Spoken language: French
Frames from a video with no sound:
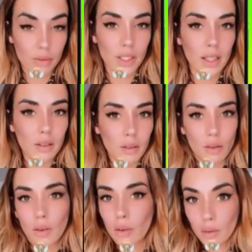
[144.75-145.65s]
Vous êtes
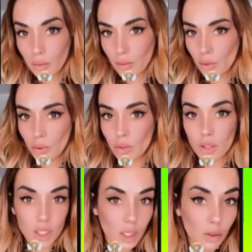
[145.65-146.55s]
euh, juste
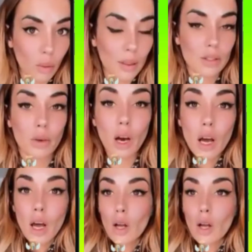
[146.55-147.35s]
géniaux parce que